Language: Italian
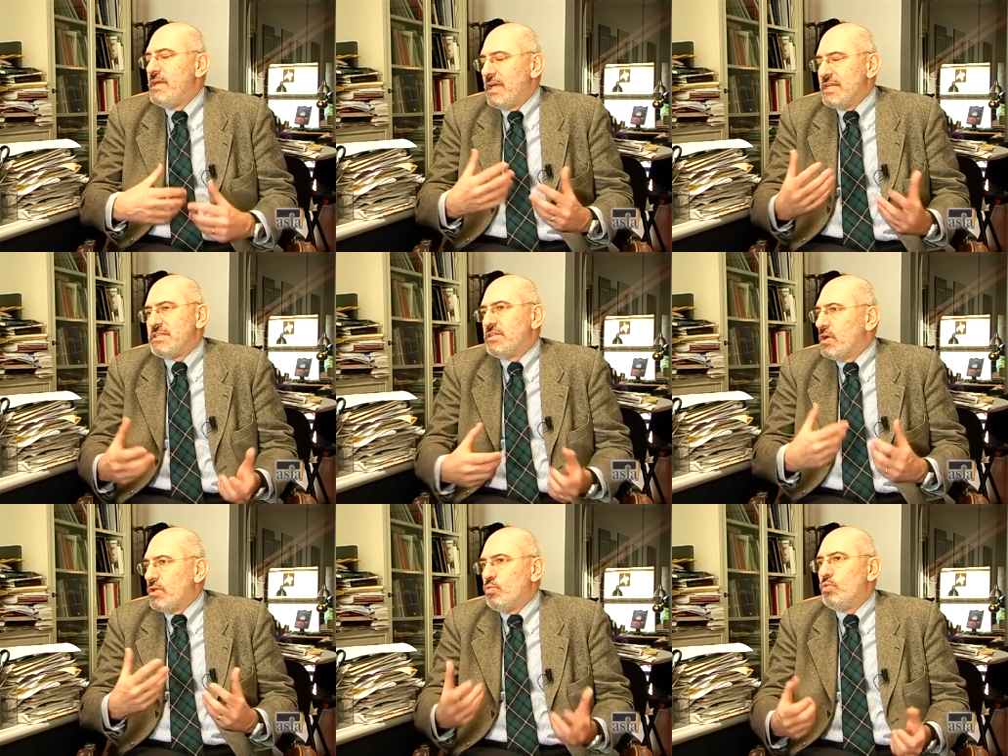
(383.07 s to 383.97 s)
che si
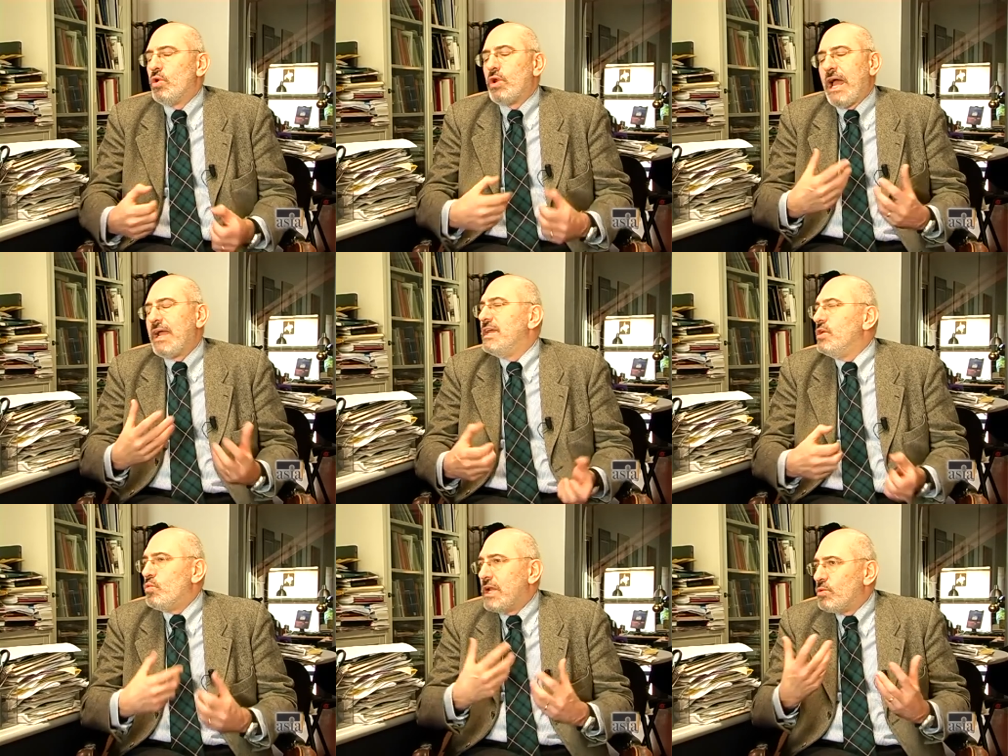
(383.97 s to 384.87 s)
traducono anche in
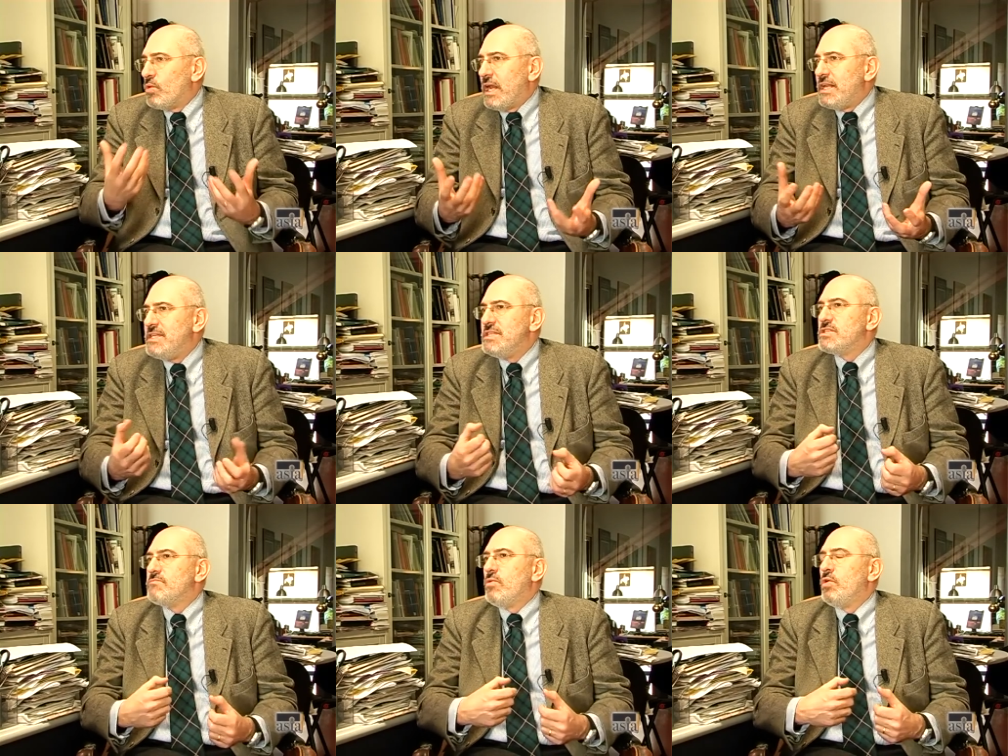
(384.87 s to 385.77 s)
un
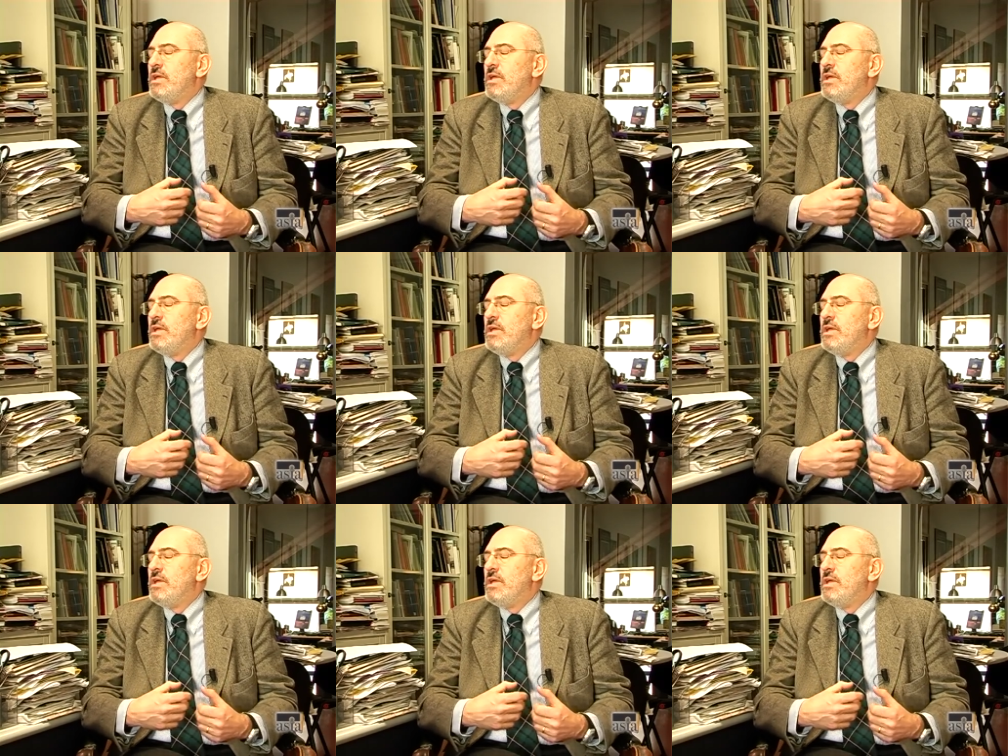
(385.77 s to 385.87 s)
naturalismo